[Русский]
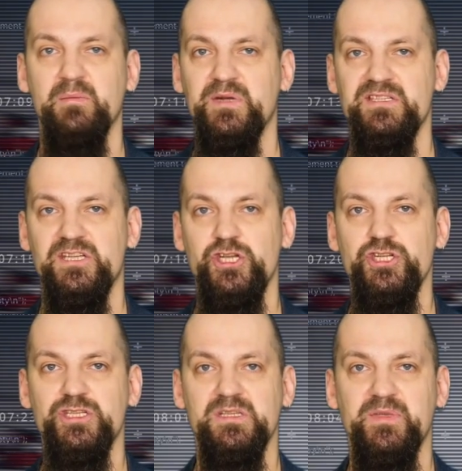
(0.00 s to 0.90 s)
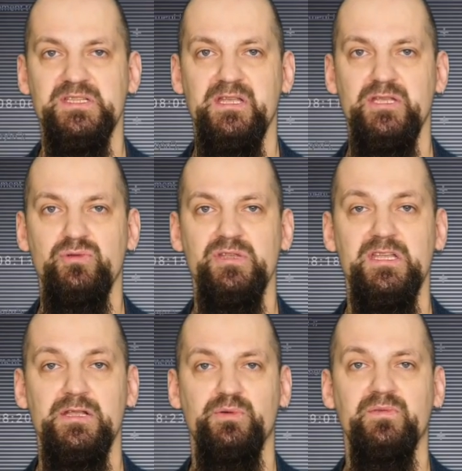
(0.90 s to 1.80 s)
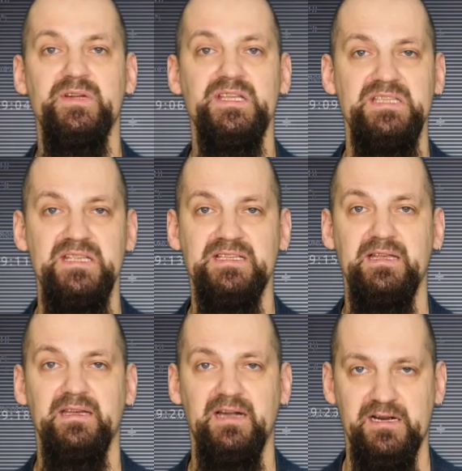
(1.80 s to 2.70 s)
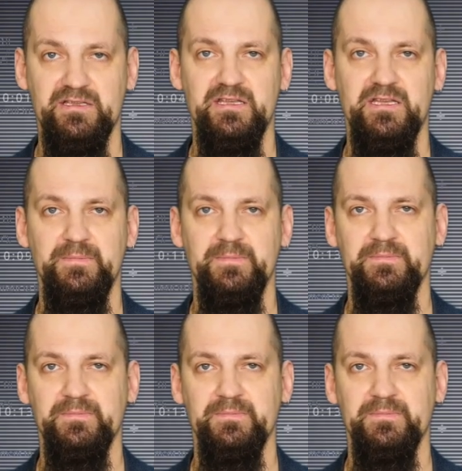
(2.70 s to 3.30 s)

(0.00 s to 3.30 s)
произошедших за последнюю неделю в российской Арктике.